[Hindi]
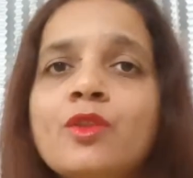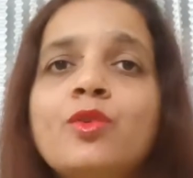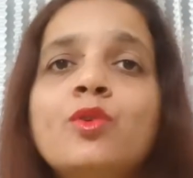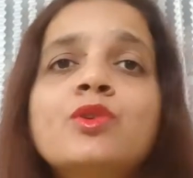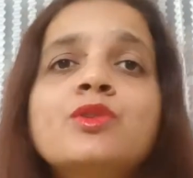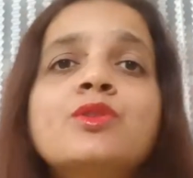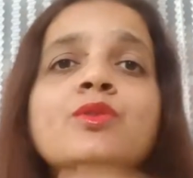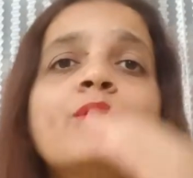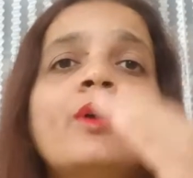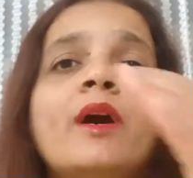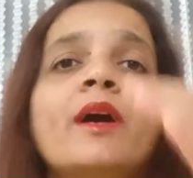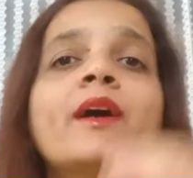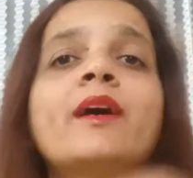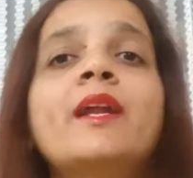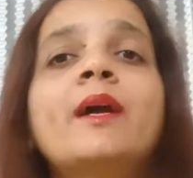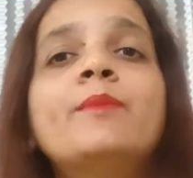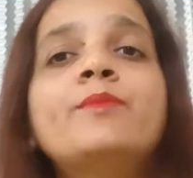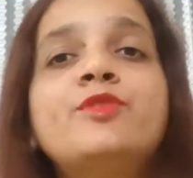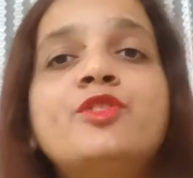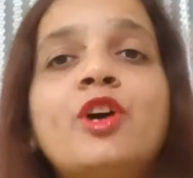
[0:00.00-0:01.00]
दोस्तों
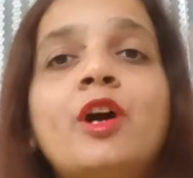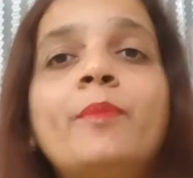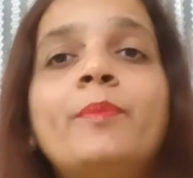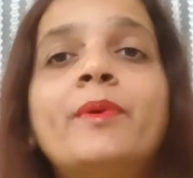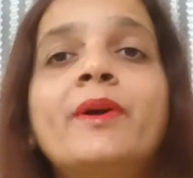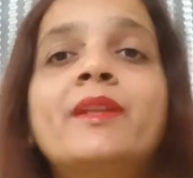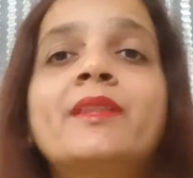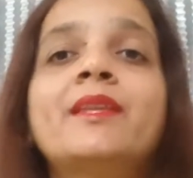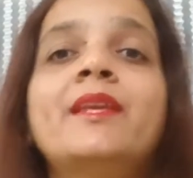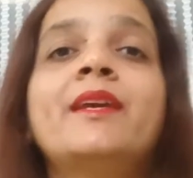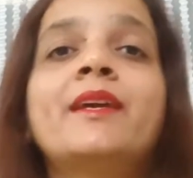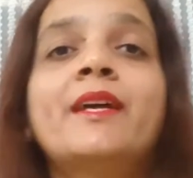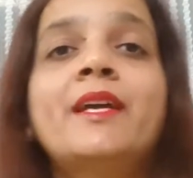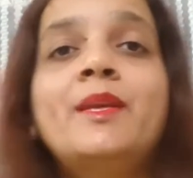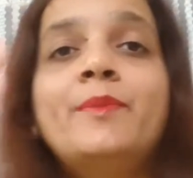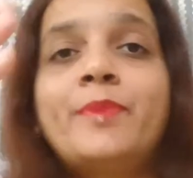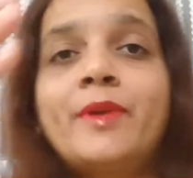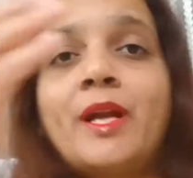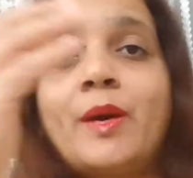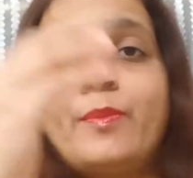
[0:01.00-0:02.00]
अगर आप जॉब करते हैं
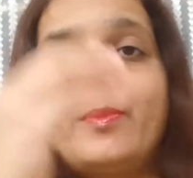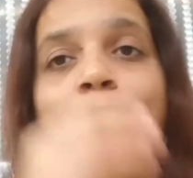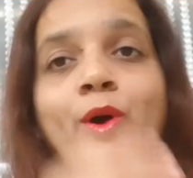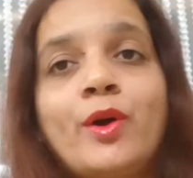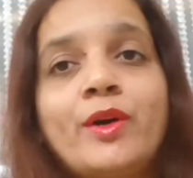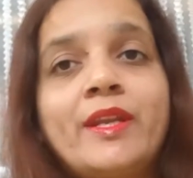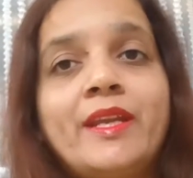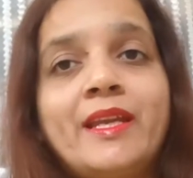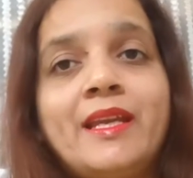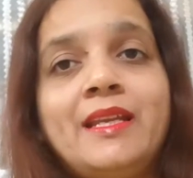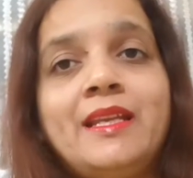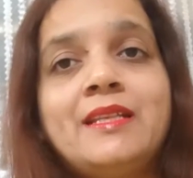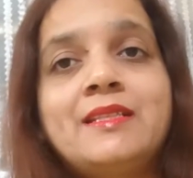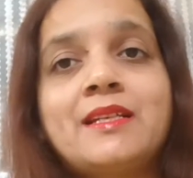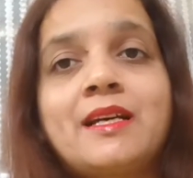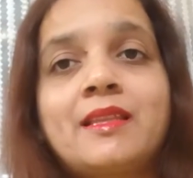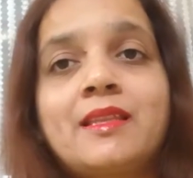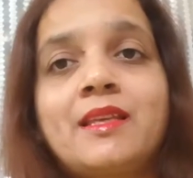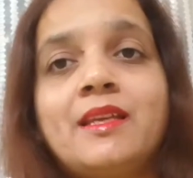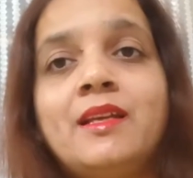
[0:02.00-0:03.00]
कहीं पर आप नौकरी के लिए
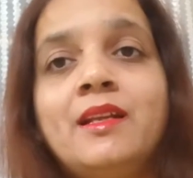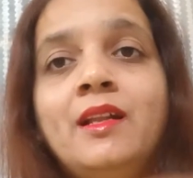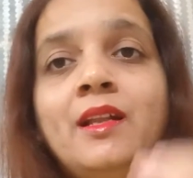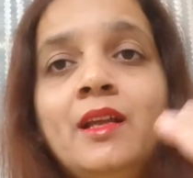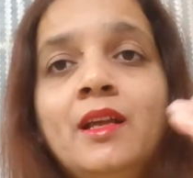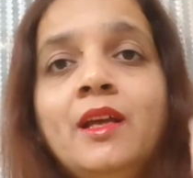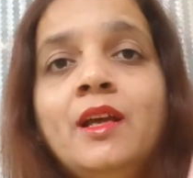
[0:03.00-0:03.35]
जाते हैं